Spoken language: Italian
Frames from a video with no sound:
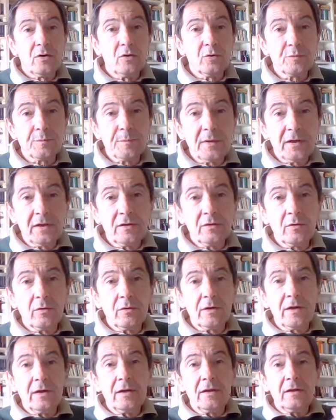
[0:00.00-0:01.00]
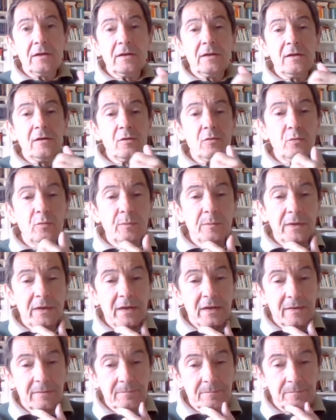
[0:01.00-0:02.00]
lo Spirito che
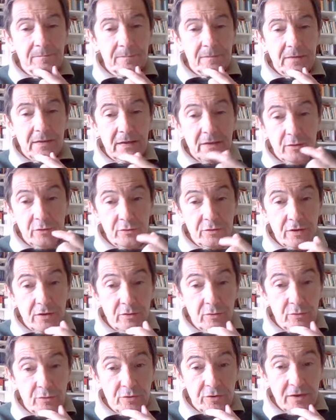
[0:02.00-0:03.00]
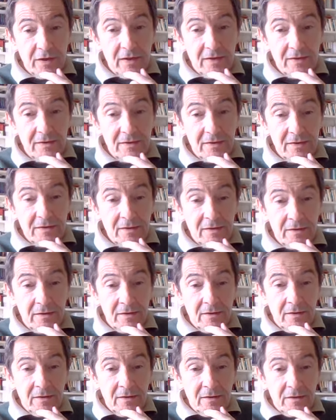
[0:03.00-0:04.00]
illumina la nostra coscienza,
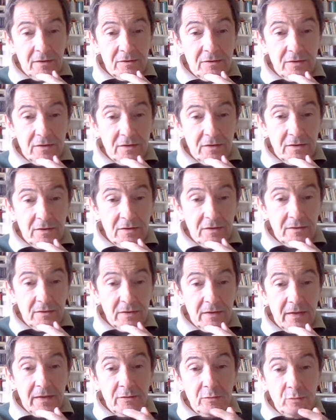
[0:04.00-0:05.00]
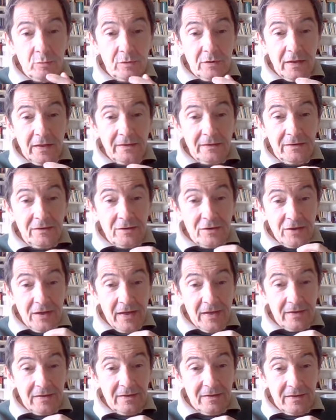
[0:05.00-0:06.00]
ci aiuta a
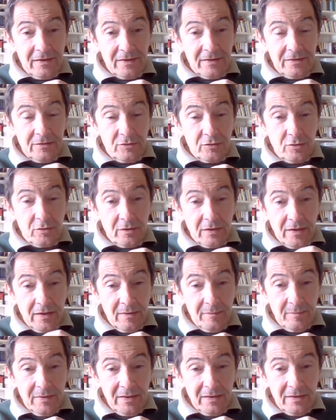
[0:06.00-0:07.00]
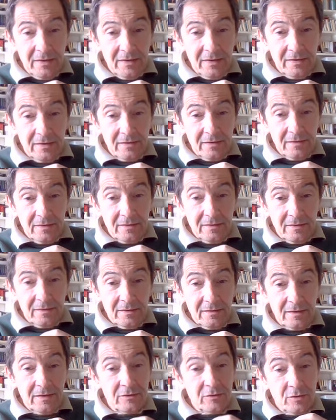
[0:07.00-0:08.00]
discernere ciò che è bene
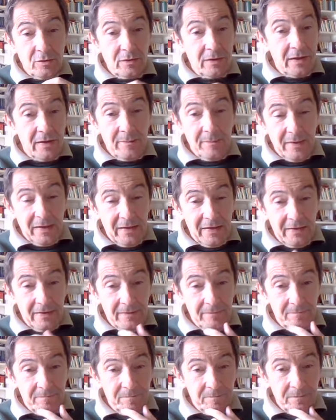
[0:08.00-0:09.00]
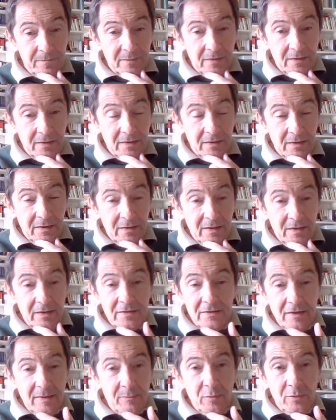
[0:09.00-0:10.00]
da ciò che è male e
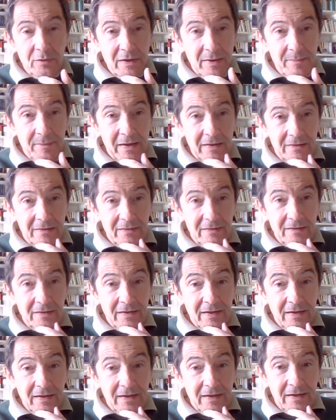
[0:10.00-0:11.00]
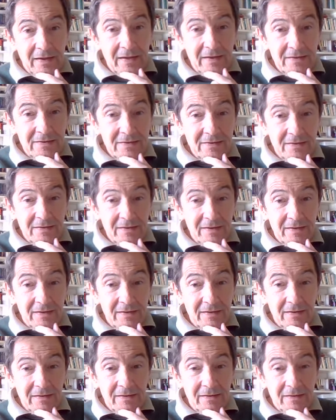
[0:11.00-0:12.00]
siamo chiamati a
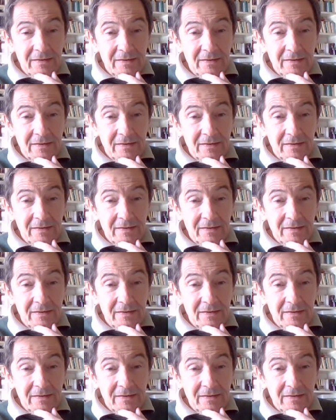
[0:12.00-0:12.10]
essere